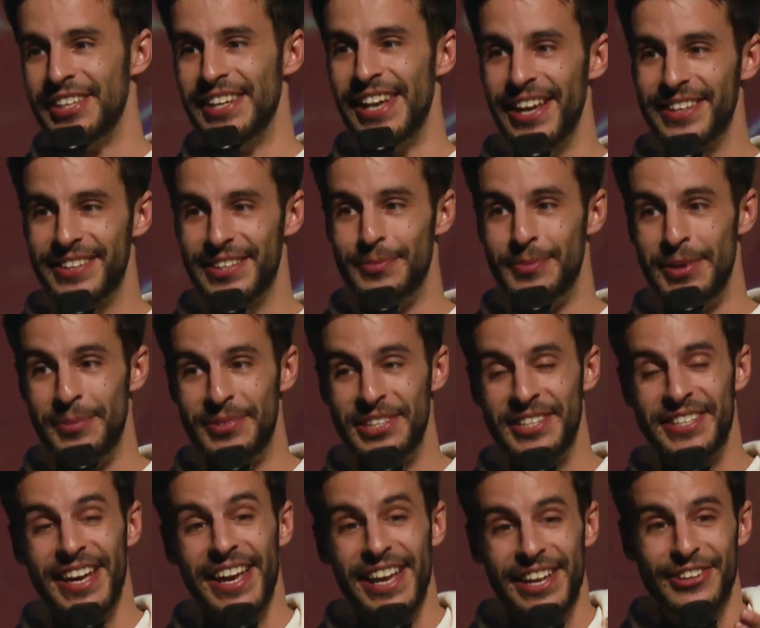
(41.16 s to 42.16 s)
la dite
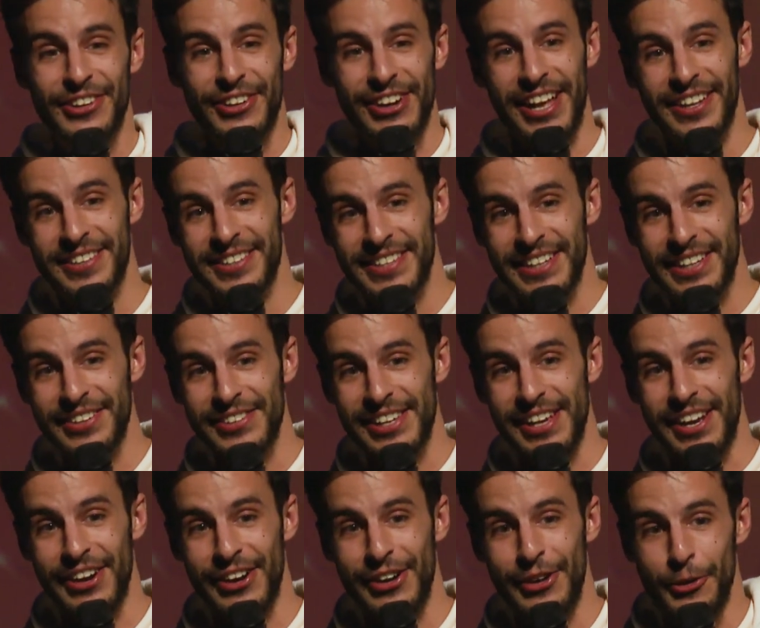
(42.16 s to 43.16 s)
pépite est dans la dite
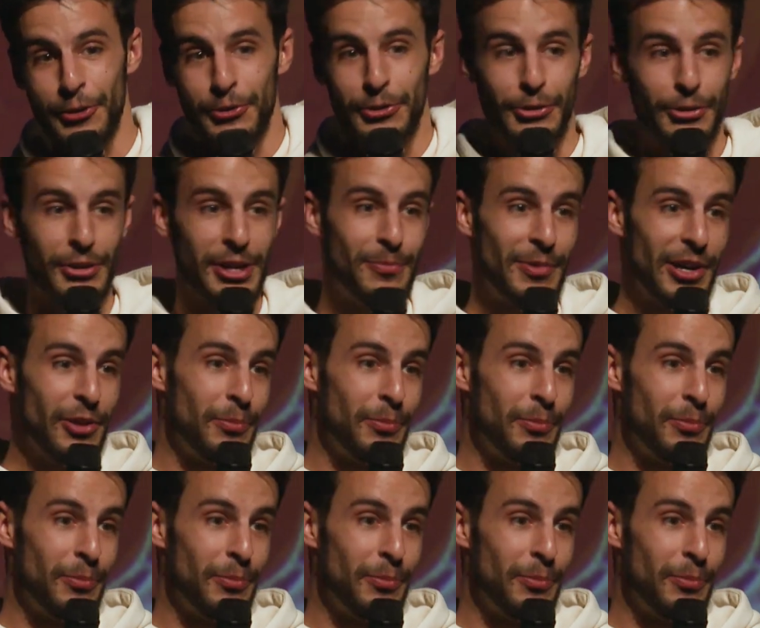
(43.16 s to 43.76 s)
rivière. On ne connaît pas